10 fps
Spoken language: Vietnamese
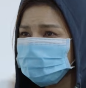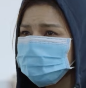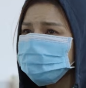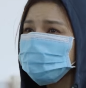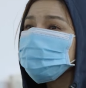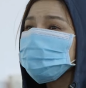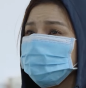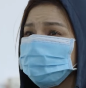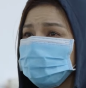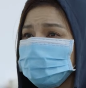này đi
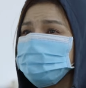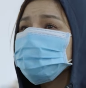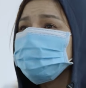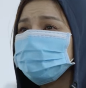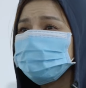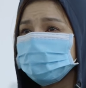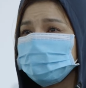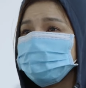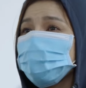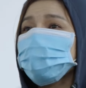gặp hắn nhìn anh là
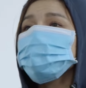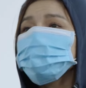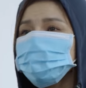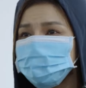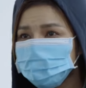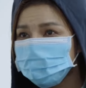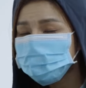hắn đá anh luôn